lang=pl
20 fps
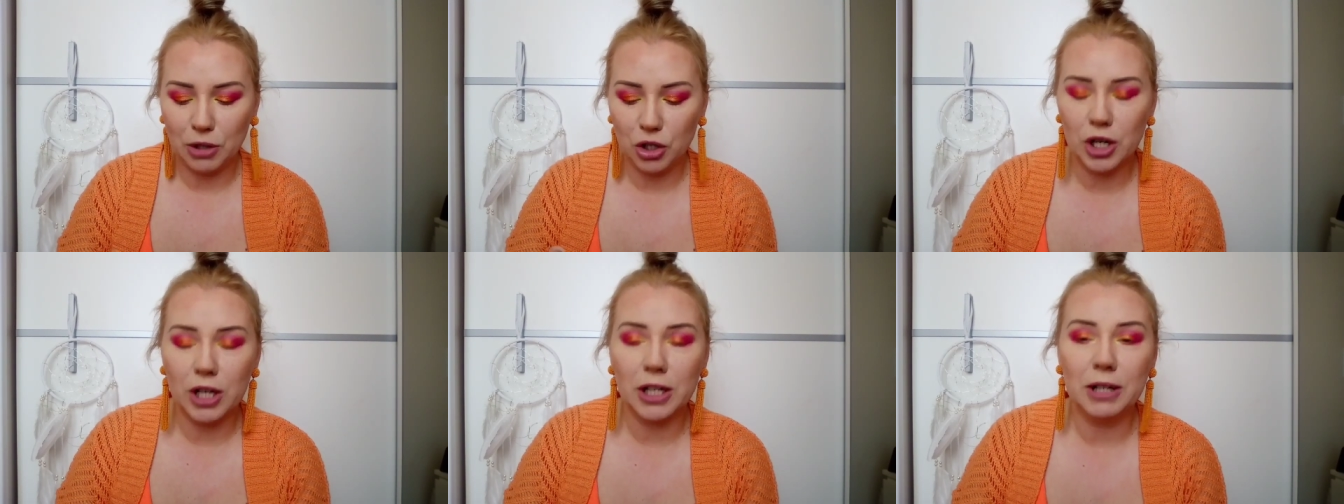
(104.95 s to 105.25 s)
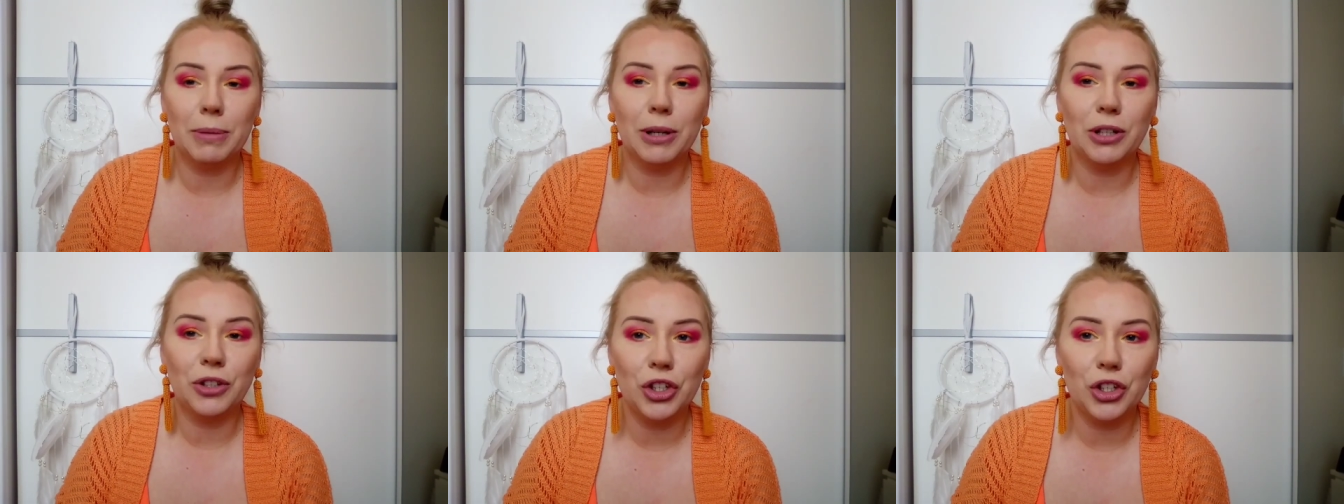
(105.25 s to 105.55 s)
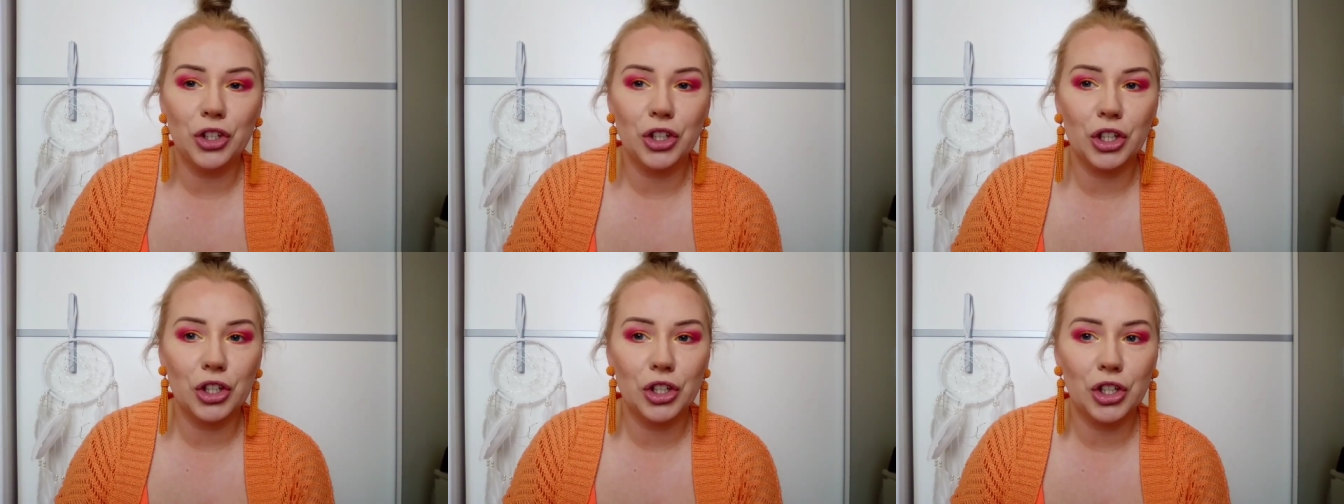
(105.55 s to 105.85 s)
Jeżeli
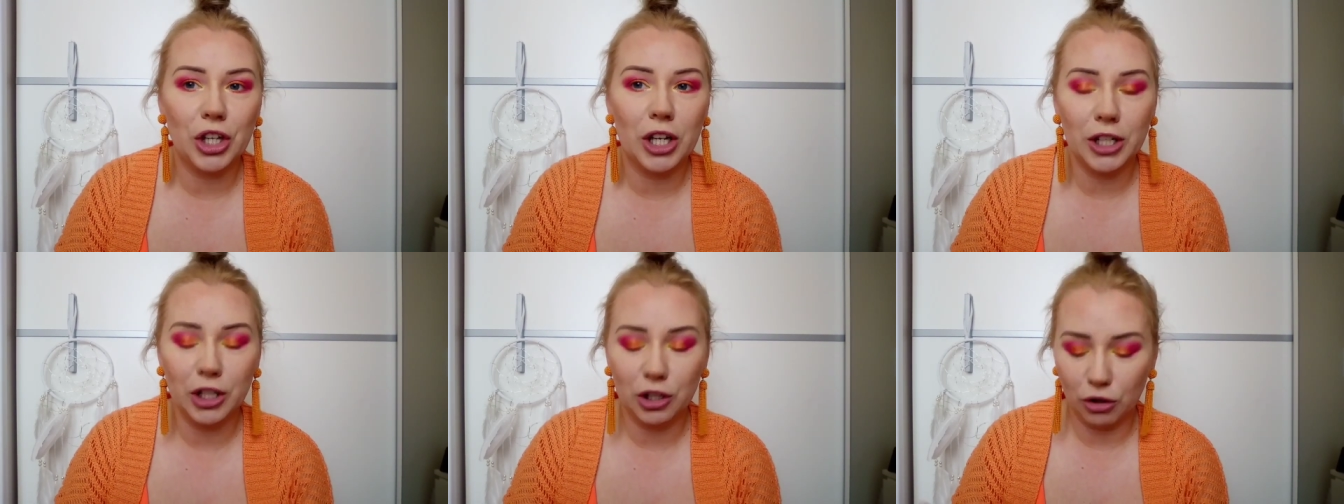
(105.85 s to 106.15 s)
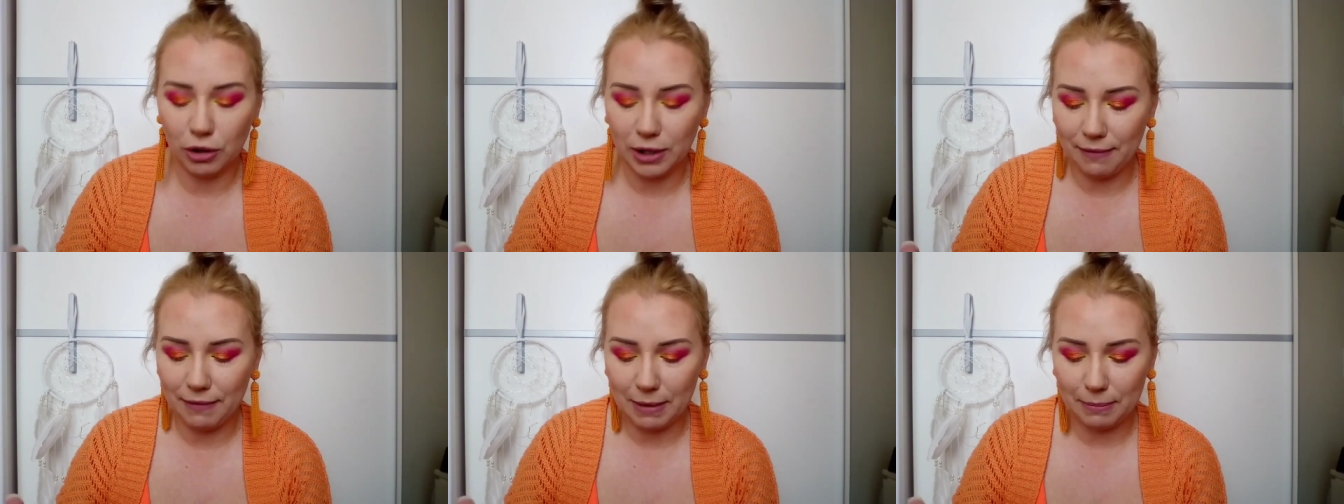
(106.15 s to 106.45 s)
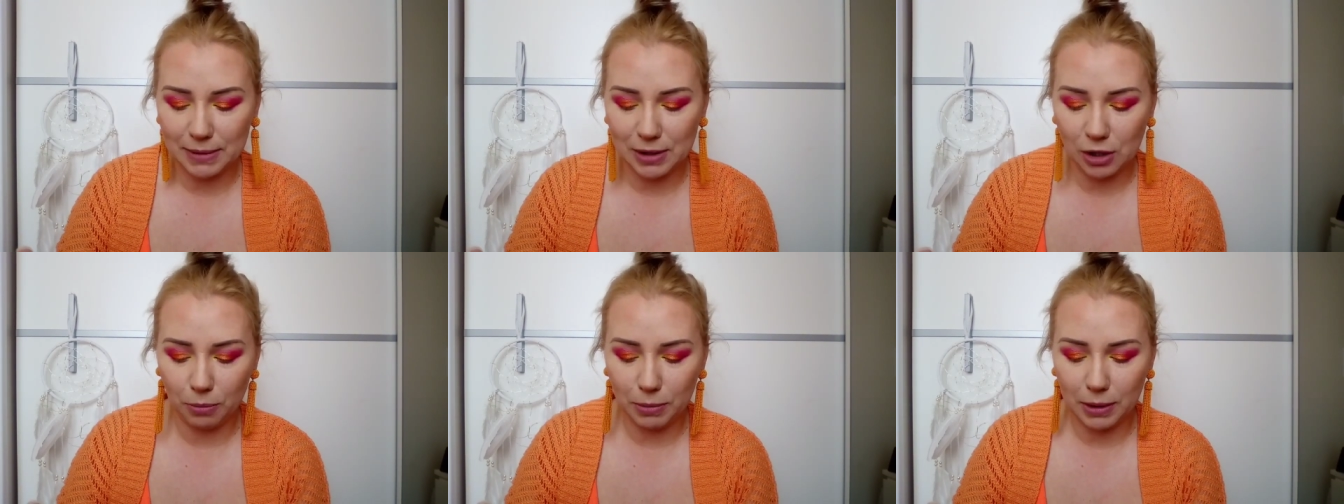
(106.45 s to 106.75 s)
będziecie chcieli, to ja
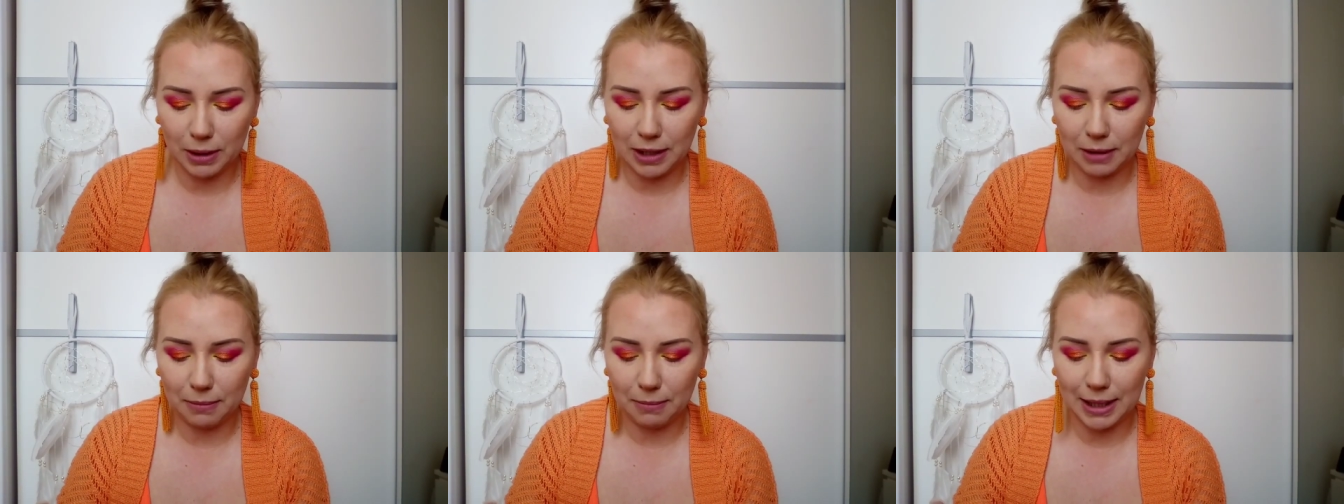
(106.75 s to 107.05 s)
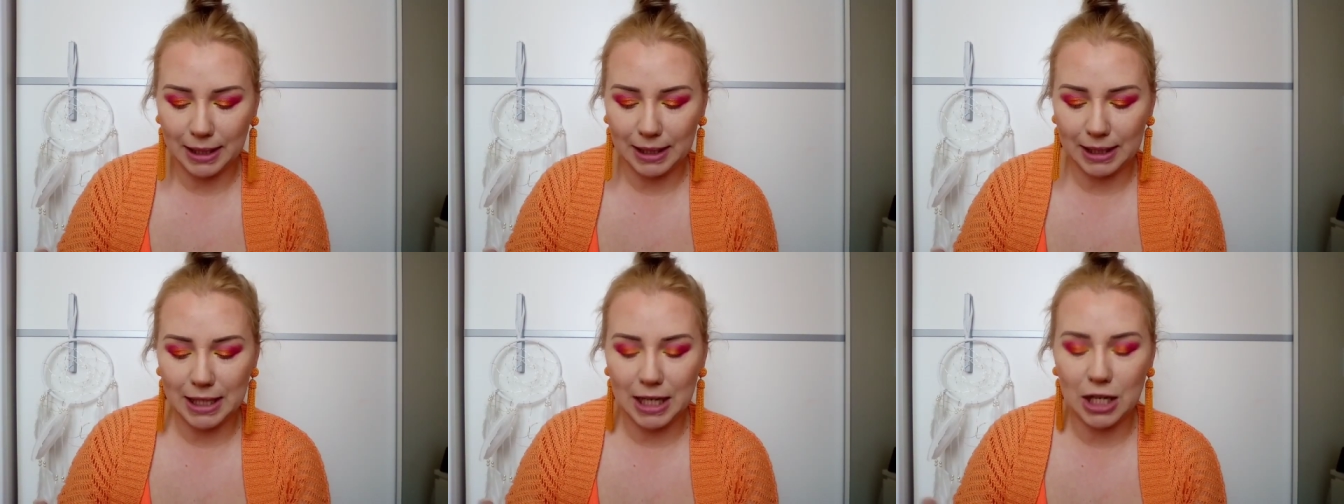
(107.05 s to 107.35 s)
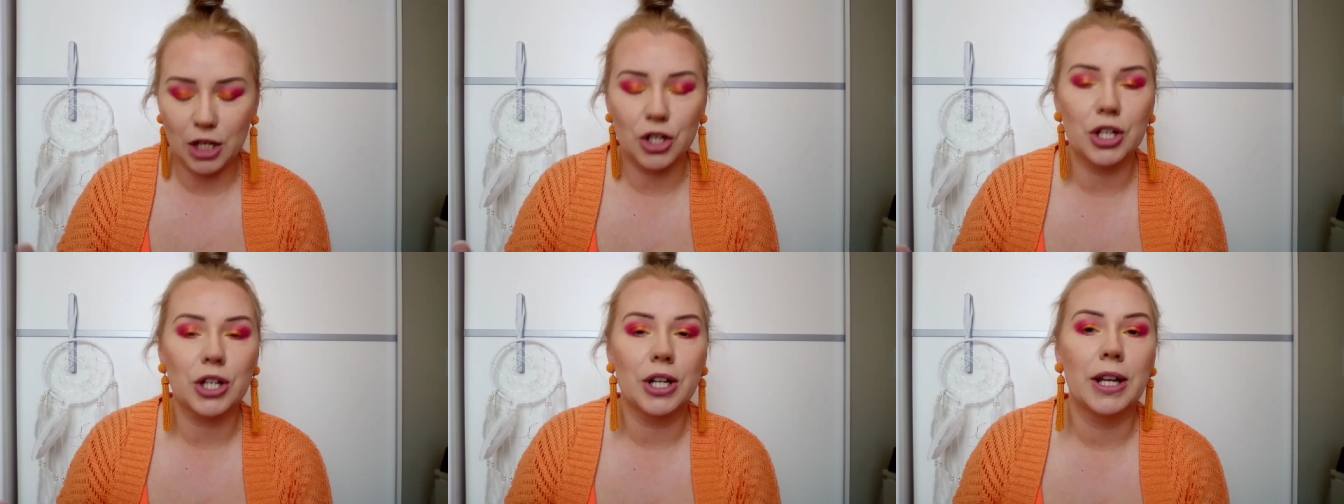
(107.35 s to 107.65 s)
Wam zrobię ten
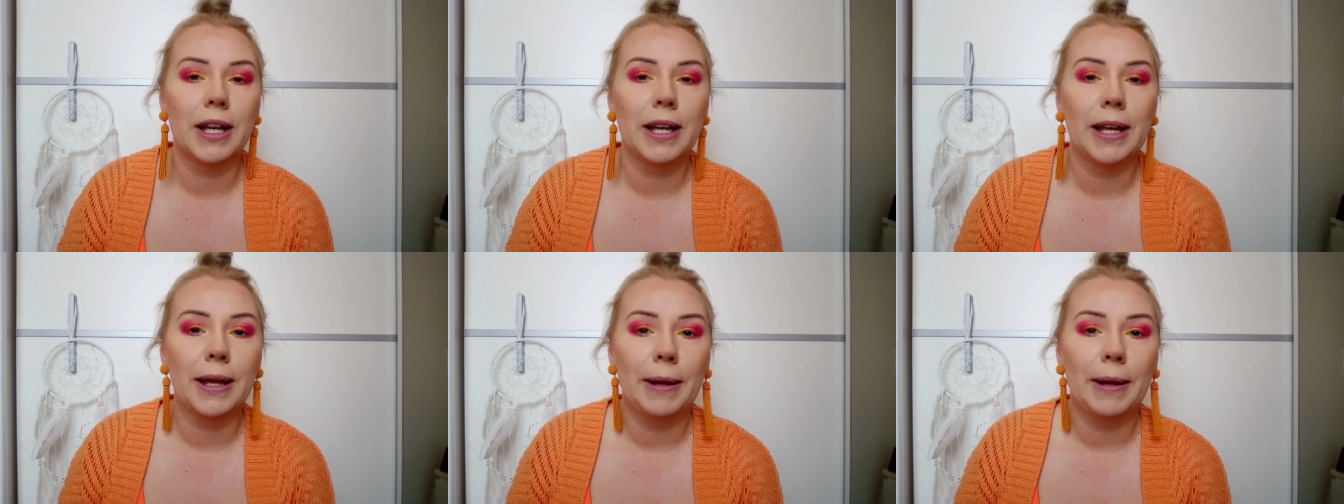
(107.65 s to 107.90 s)
makijaż